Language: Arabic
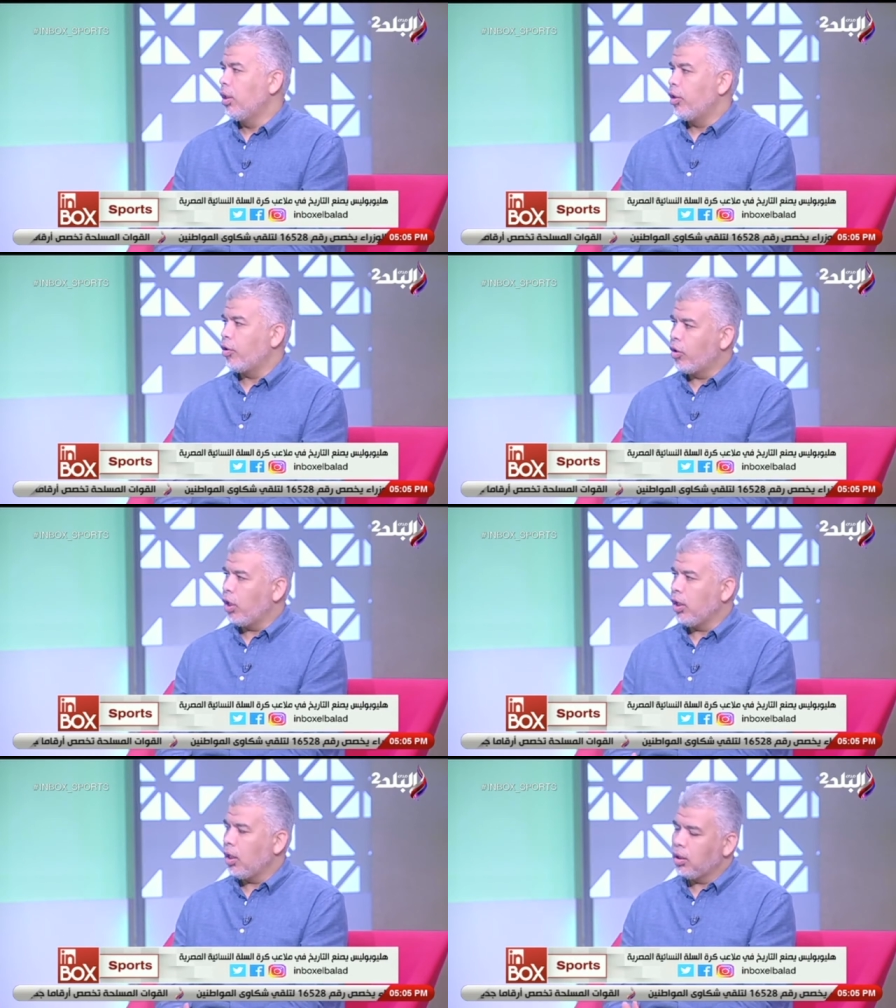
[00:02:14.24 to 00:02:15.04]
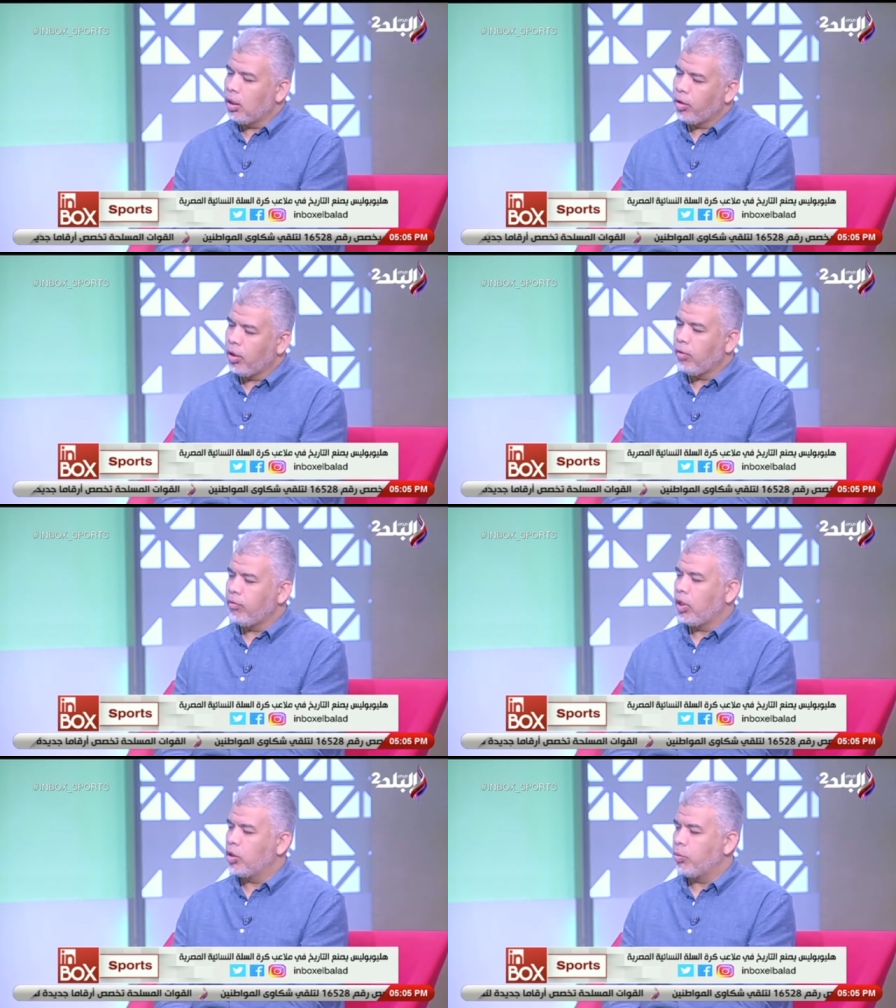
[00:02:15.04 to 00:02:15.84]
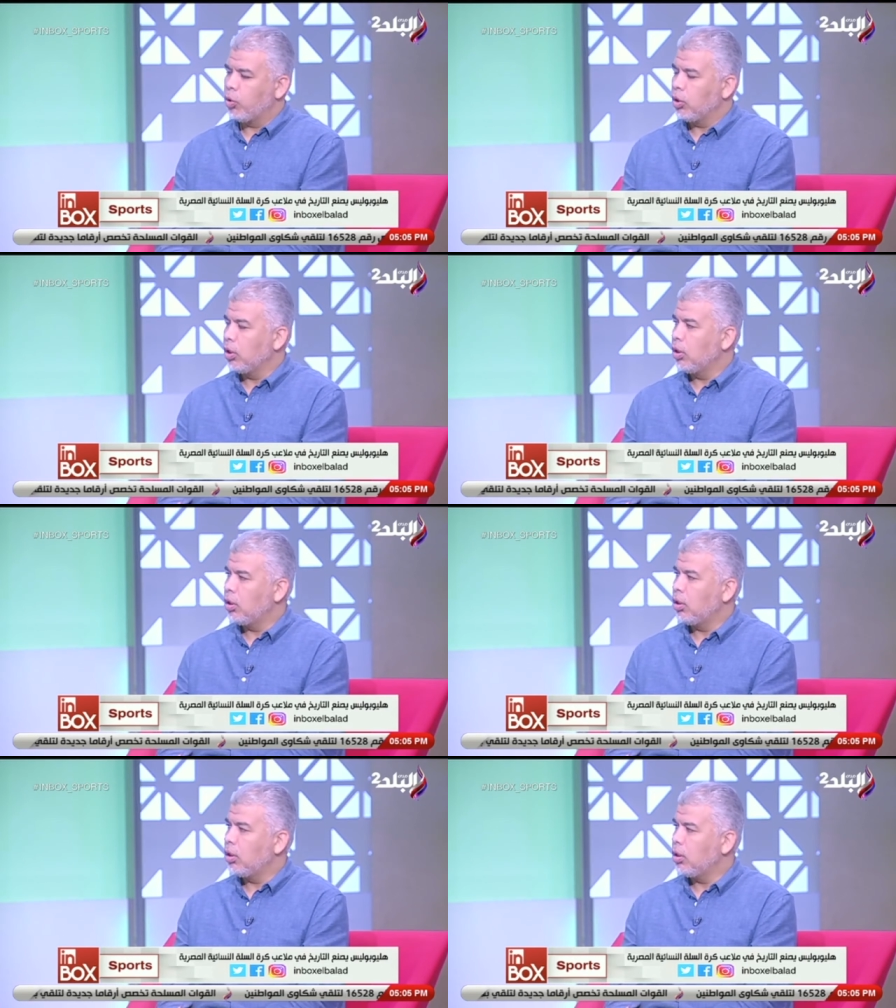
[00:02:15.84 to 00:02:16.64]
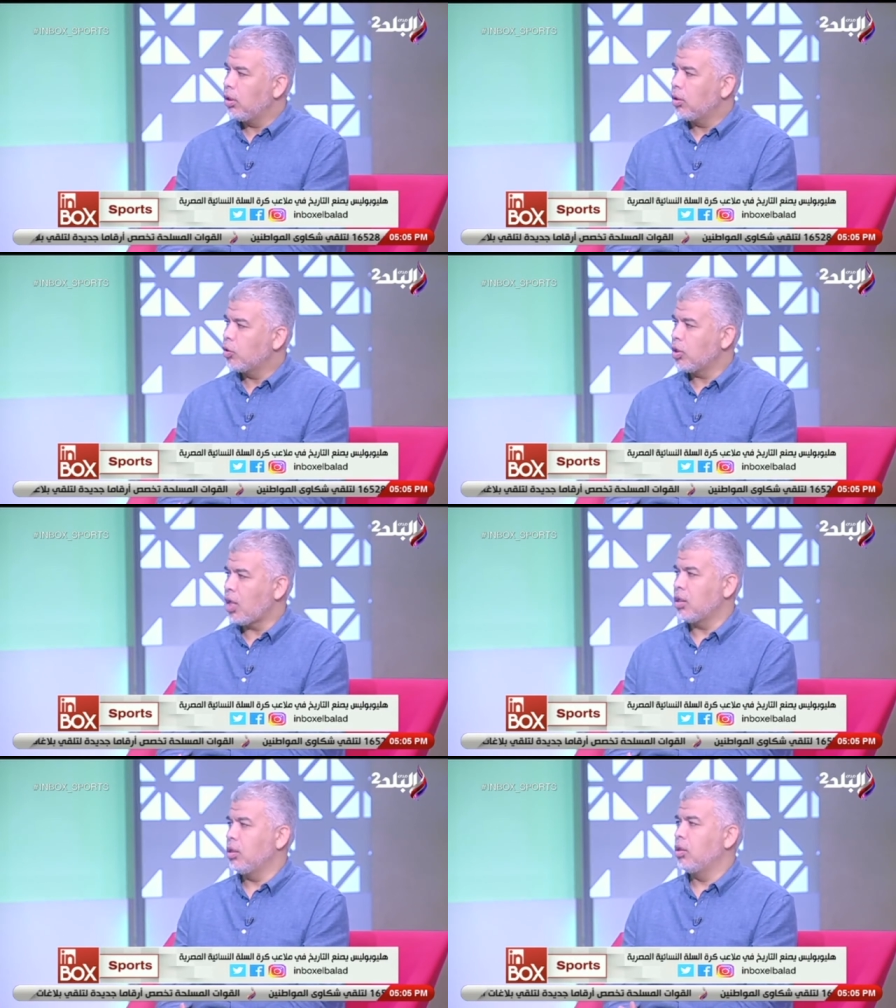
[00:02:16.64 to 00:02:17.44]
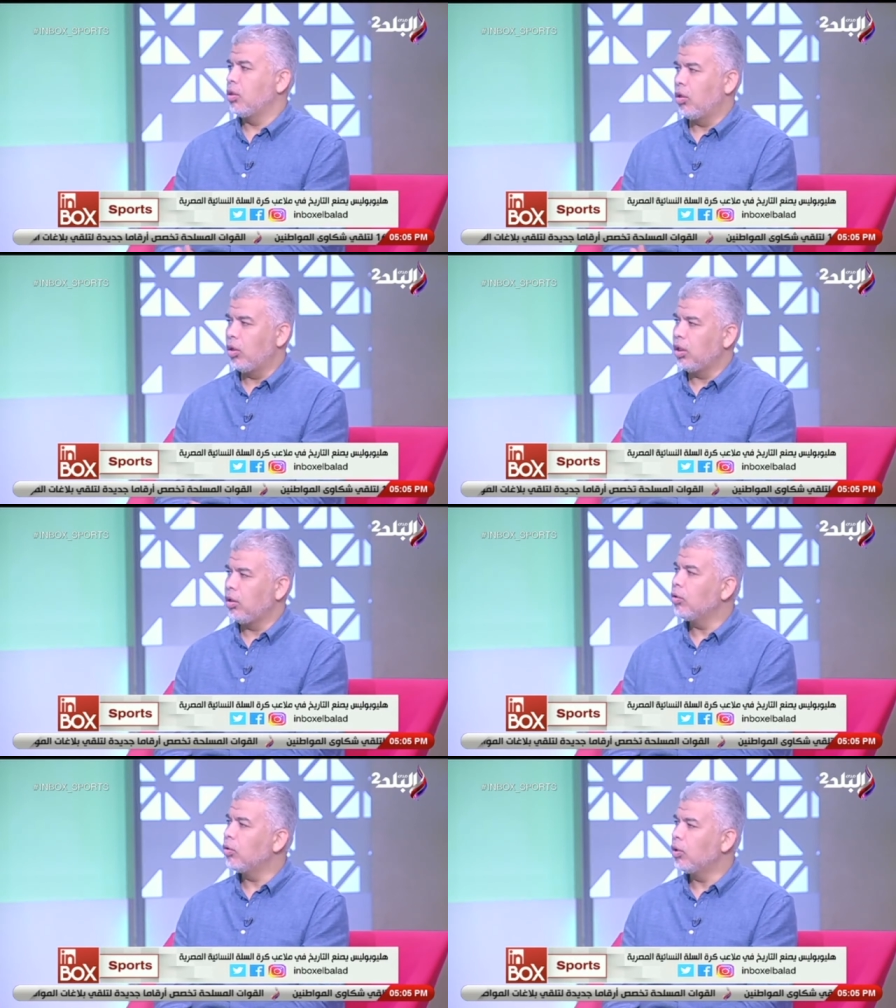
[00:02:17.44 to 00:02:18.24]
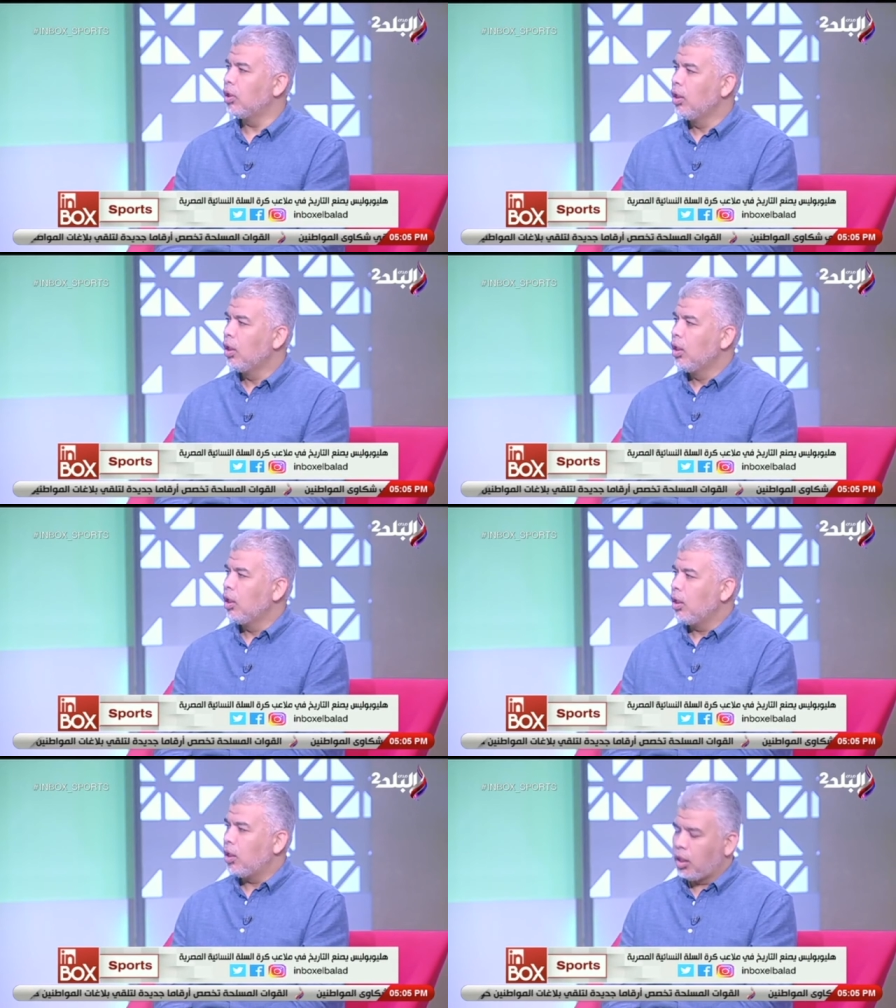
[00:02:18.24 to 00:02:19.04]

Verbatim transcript: الراعي عندنا راعي في نادي سبورتنج الاستاذ حسن تطناكي و... نادي هليوبلس